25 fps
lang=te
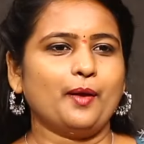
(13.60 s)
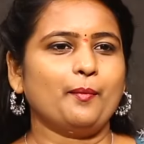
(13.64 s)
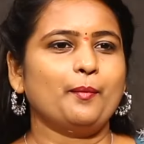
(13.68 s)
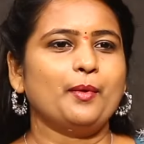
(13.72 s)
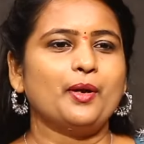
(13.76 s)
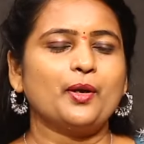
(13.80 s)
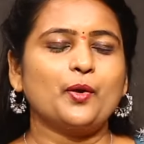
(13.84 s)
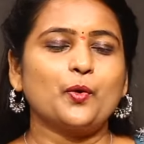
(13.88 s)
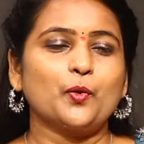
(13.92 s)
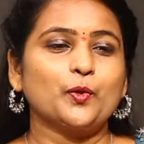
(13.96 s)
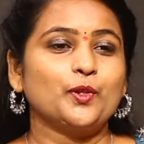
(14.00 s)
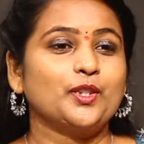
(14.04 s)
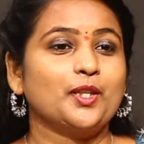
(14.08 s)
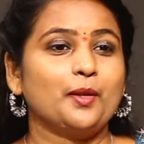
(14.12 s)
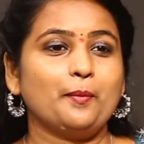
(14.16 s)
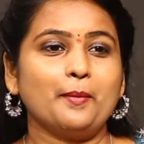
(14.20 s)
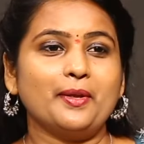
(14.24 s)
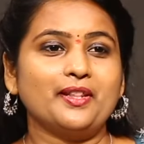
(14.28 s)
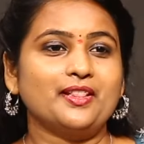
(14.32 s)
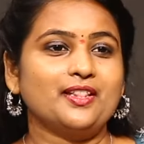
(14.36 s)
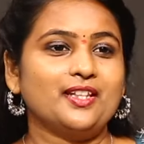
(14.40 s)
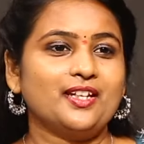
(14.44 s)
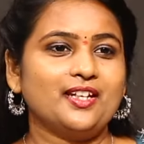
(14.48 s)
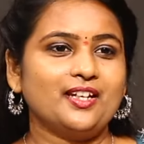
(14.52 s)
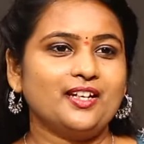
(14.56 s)
అమ్మ
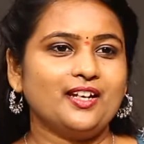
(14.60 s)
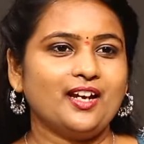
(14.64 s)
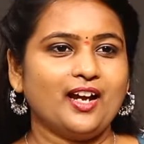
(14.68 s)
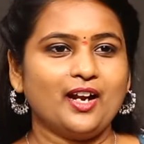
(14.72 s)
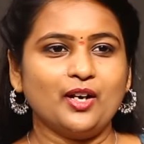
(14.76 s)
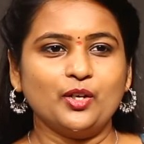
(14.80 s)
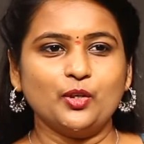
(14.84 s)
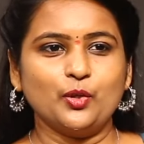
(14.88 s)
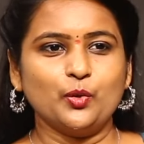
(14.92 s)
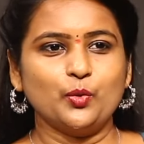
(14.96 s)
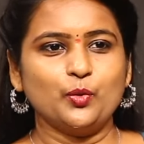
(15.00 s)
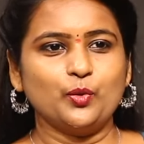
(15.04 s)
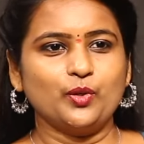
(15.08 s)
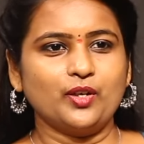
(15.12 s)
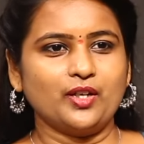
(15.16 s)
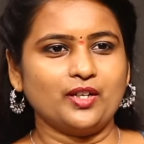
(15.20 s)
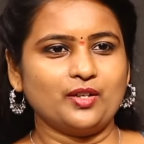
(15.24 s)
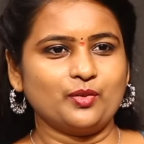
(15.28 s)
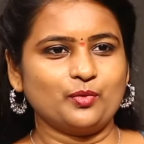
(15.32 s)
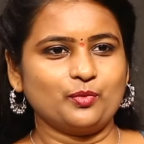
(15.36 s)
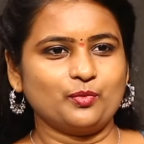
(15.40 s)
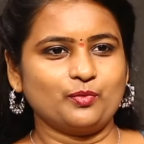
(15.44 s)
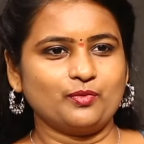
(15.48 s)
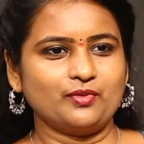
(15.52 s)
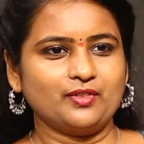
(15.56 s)
కొంతమంది అంటూ
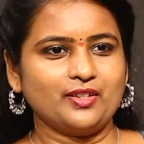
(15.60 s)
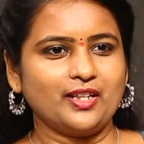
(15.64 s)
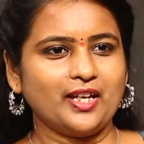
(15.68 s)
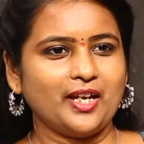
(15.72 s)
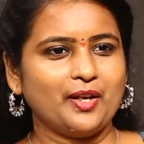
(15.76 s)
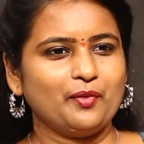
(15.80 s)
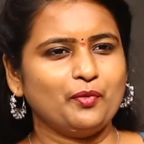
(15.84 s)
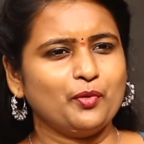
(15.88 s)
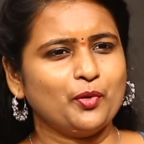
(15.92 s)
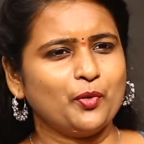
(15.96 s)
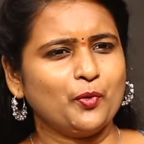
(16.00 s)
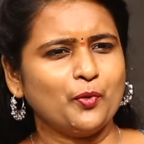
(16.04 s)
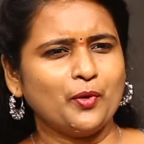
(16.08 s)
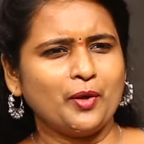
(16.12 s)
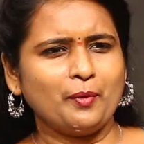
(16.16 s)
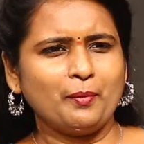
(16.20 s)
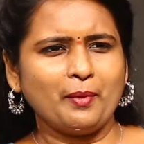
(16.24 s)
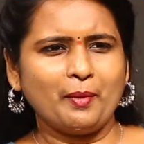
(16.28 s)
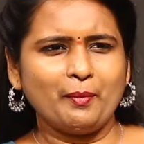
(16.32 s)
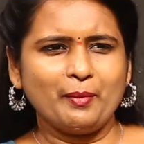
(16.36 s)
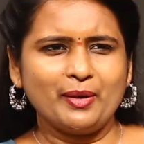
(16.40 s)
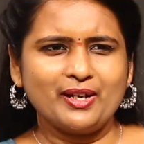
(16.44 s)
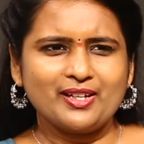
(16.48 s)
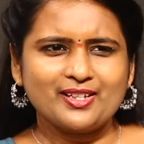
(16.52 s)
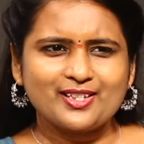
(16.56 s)
ఉంటారు దేవుడు కూడా
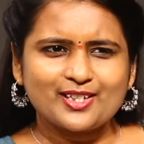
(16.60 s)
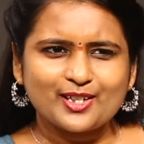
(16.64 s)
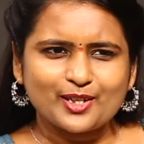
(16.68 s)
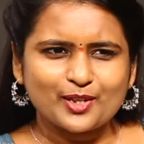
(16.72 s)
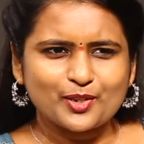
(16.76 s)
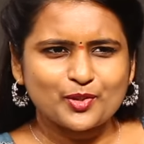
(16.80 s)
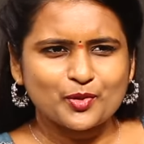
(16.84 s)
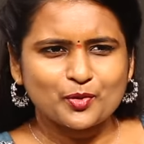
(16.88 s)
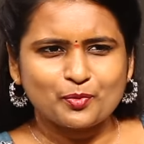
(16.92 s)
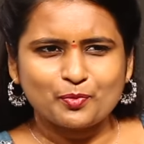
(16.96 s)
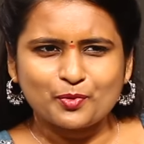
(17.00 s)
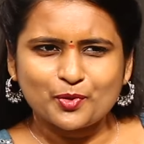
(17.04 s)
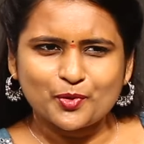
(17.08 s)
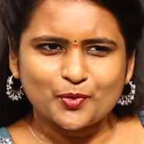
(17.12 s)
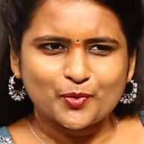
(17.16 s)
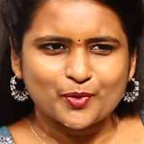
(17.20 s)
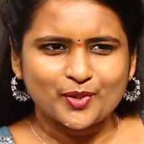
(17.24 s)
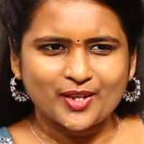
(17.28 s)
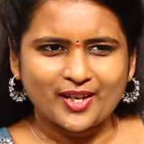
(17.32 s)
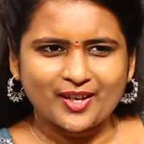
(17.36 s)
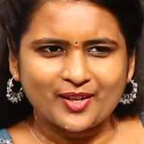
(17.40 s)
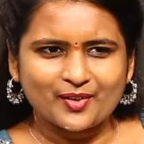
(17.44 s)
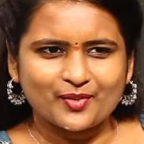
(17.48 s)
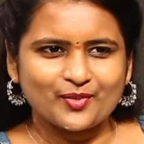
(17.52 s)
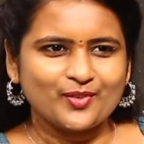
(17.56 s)
మమ్మల్ని చిన్న చూపు
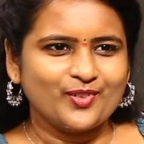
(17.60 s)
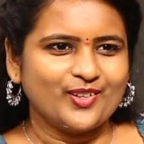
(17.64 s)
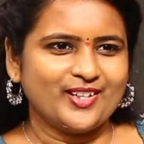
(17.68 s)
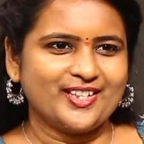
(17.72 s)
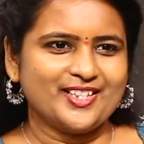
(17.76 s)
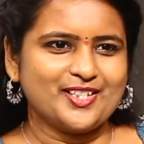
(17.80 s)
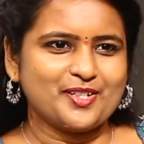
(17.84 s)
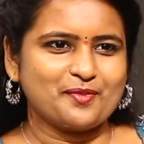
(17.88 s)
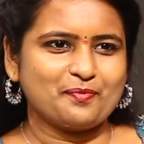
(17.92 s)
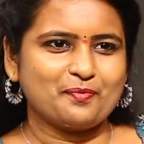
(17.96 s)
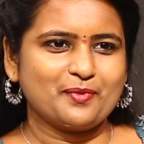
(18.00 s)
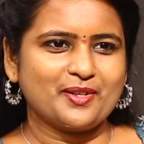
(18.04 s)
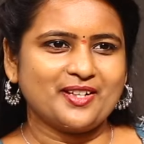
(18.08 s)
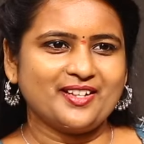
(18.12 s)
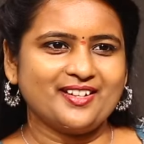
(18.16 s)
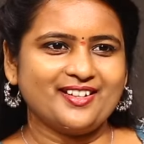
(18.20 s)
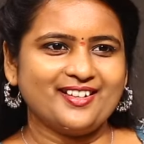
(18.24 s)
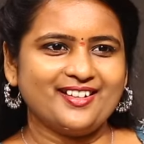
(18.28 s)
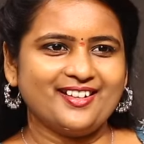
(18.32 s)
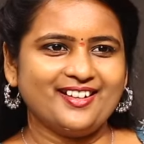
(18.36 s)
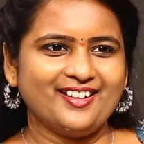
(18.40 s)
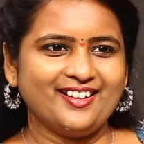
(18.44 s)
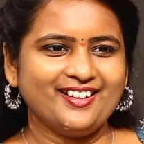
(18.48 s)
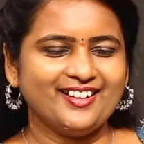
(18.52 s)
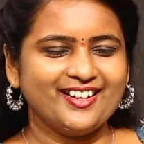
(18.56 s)
చూశారు అని చెప్పి
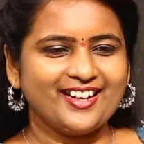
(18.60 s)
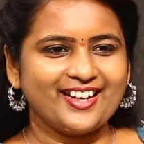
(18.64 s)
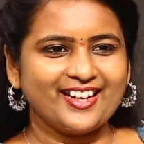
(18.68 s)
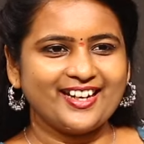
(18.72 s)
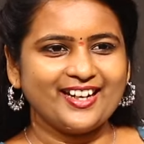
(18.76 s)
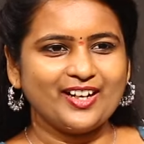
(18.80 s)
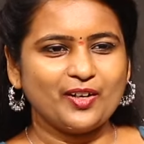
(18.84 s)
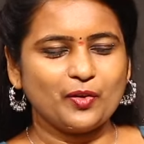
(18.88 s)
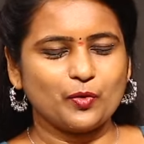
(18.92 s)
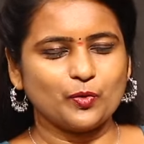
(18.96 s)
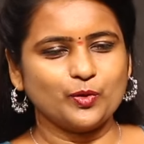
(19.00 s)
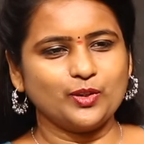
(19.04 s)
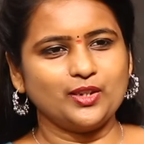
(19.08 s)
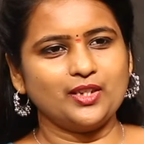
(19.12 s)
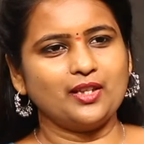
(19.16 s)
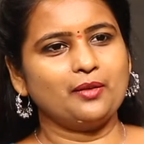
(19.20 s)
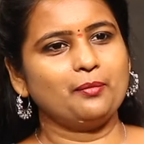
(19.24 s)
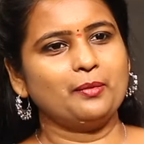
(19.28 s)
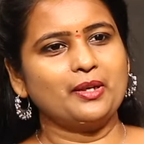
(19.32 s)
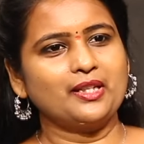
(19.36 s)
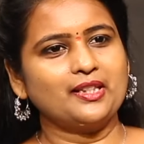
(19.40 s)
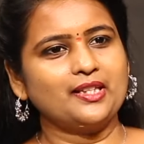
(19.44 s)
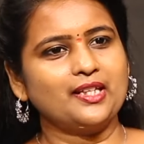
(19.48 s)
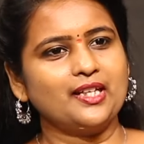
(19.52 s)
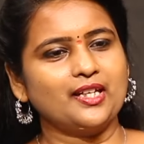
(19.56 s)
అంటే
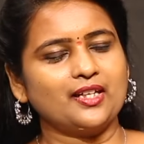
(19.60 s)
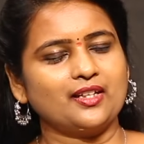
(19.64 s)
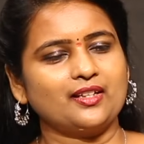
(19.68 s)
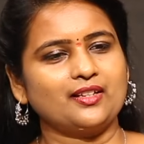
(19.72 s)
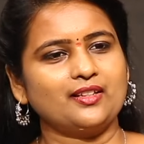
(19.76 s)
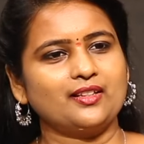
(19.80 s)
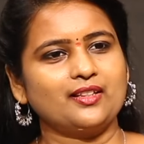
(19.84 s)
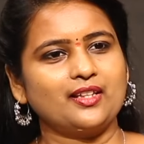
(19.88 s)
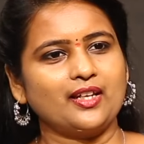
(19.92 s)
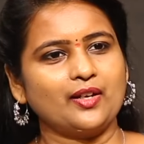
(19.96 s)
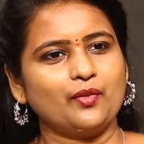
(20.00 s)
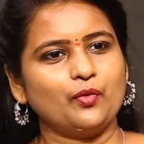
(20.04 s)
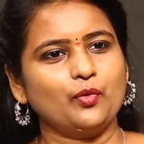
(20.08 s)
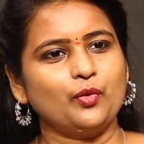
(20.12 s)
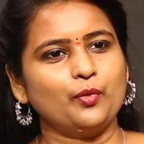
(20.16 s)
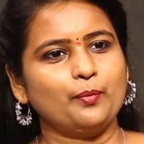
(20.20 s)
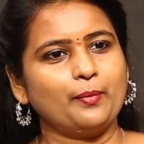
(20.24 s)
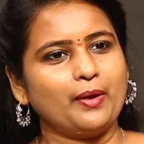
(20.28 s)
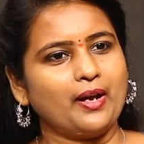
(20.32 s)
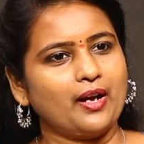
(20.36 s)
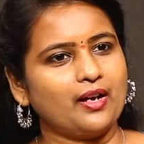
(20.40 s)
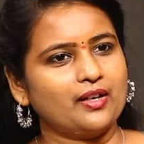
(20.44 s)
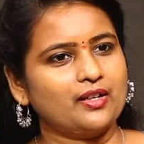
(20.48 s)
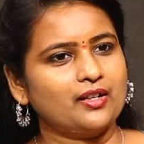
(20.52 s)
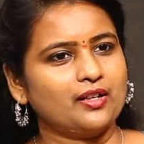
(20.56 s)
కొంతమంది దేవుడు
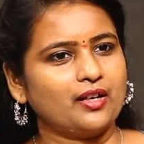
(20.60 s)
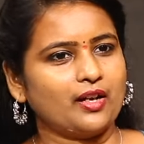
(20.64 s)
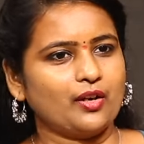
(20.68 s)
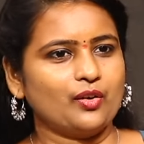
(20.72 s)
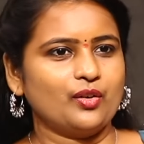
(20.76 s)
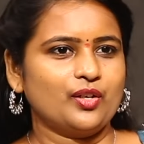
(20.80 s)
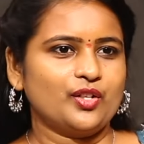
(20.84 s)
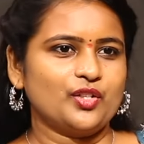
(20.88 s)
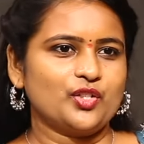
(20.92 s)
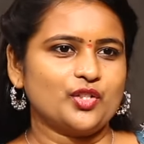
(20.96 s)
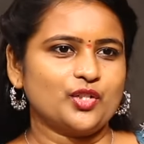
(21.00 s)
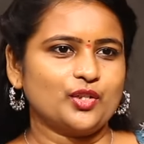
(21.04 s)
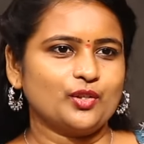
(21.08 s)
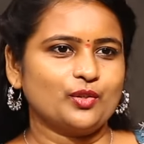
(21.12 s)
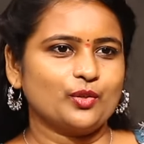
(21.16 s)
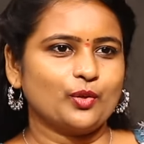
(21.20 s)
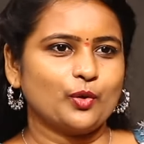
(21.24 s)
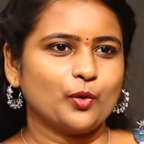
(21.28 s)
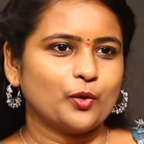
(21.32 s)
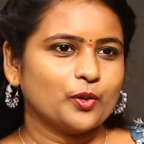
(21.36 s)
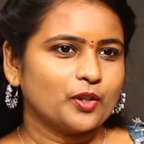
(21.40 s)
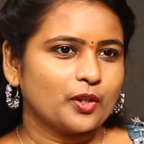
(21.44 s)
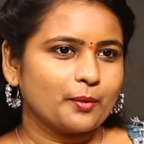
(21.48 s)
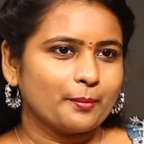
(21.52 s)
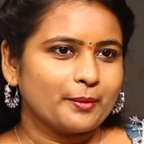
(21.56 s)
బాగా కరుణించడం
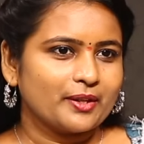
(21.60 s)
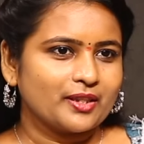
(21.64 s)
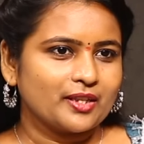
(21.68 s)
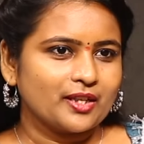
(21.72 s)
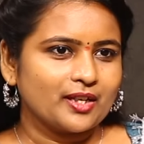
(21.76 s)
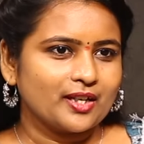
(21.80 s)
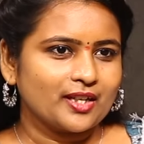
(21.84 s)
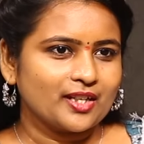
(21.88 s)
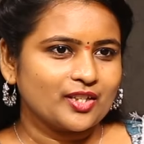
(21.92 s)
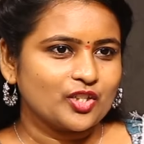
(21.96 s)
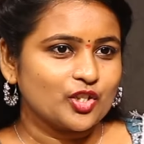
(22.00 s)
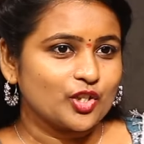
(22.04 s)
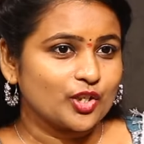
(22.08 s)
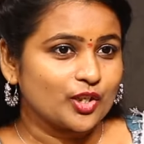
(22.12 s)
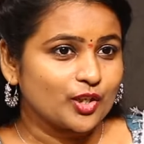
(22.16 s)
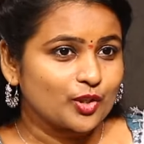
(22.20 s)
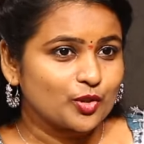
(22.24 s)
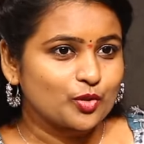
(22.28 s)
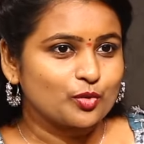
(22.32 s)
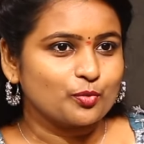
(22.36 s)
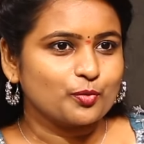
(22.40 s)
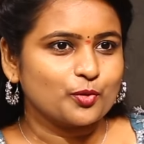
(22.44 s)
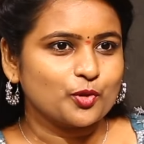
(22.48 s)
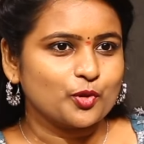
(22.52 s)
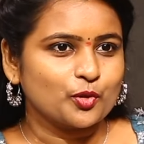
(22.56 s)
కొంతమందిని చిన్న
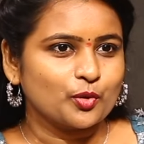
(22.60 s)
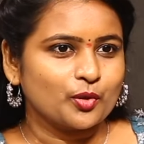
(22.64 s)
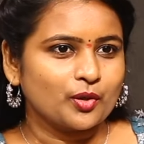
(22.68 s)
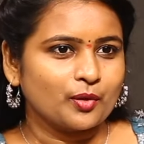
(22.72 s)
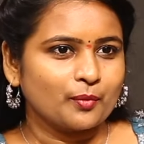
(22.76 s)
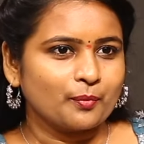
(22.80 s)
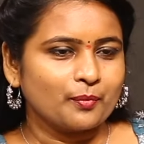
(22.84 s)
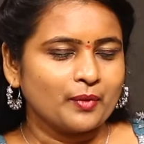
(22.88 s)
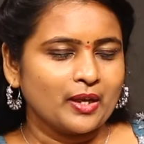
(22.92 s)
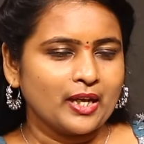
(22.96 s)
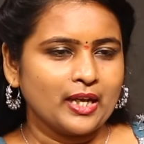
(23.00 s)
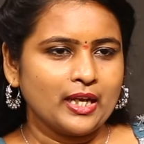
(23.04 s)
చూపు చూడడం